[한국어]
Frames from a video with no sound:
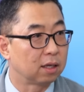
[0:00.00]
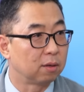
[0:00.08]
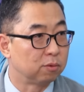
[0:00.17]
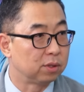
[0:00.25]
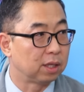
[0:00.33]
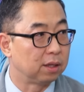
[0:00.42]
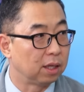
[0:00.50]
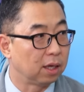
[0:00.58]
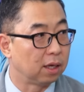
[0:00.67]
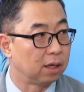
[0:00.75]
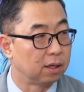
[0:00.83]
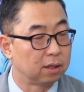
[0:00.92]
게
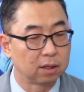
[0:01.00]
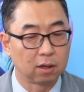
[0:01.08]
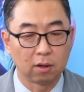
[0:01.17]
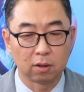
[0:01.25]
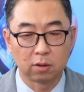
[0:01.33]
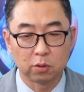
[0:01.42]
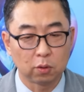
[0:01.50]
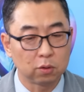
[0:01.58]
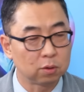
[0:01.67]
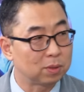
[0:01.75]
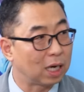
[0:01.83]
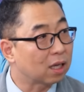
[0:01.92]
문제인데 어, 그쪽은
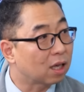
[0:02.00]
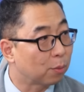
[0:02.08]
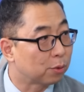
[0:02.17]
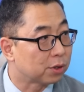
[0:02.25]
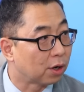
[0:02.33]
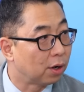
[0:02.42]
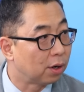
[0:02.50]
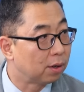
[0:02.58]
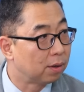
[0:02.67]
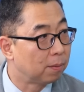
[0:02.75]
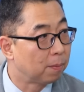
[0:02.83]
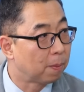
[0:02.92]
좀 짧게 보죠.
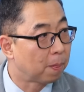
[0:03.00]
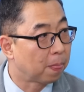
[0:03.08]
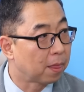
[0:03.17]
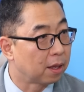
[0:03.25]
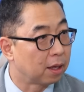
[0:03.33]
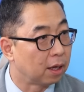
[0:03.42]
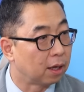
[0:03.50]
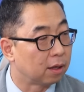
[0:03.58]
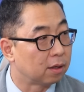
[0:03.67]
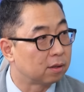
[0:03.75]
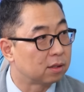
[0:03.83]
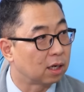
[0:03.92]
네. 예.
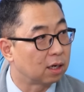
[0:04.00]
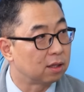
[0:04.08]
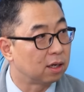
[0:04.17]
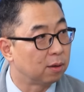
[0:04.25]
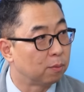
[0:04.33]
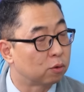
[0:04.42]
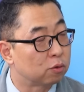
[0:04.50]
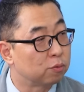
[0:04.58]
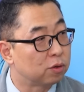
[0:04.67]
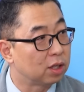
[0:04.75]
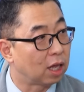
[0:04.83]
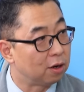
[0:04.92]
자기들의
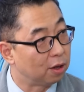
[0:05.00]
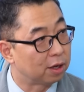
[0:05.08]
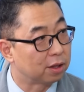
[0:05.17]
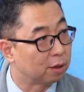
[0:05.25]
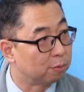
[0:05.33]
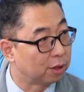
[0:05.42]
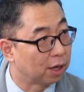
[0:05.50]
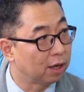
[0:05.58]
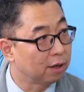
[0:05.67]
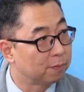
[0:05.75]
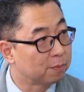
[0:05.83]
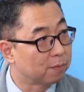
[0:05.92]
목숨줄이 달려 있기 때문에
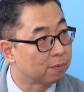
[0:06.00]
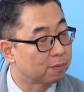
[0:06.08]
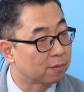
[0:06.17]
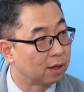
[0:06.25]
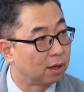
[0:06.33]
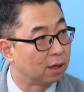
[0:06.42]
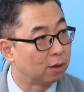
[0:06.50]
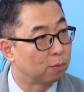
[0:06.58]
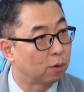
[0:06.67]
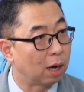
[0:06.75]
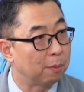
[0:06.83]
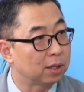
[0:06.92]
예,
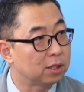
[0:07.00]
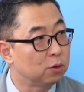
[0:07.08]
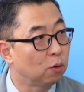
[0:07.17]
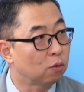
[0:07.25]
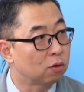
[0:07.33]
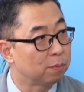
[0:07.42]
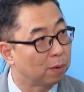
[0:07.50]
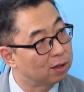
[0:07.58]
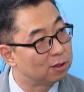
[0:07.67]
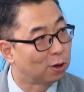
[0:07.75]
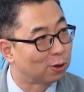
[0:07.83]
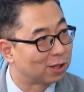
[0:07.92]
아마 신용으로 이빨
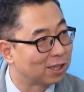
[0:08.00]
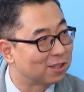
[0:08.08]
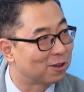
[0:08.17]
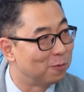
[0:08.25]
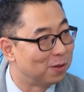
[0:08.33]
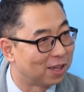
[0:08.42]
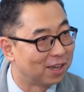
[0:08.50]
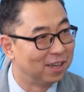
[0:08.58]
질러서 샀을 겁니다.